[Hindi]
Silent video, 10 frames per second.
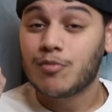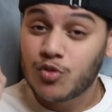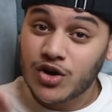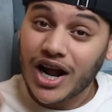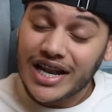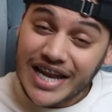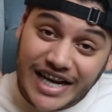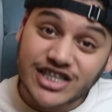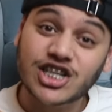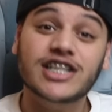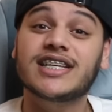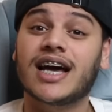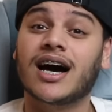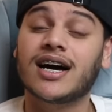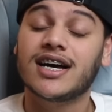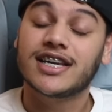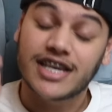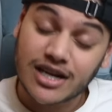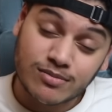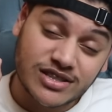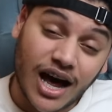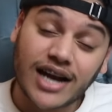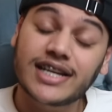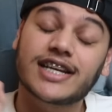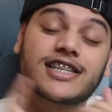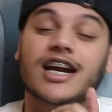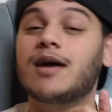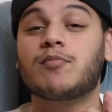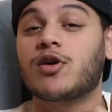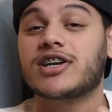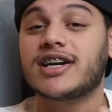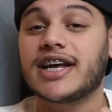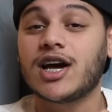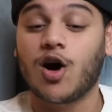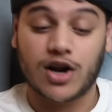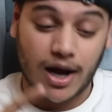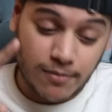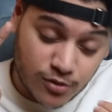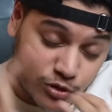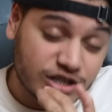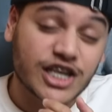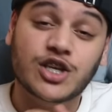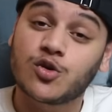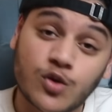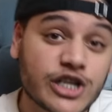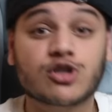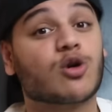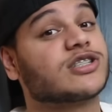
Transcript: पूरा लेक्चर दिया कि रमज़ान कितना इम्पोर्टेंट है और आप रोज़े क्यों नहीं छोड़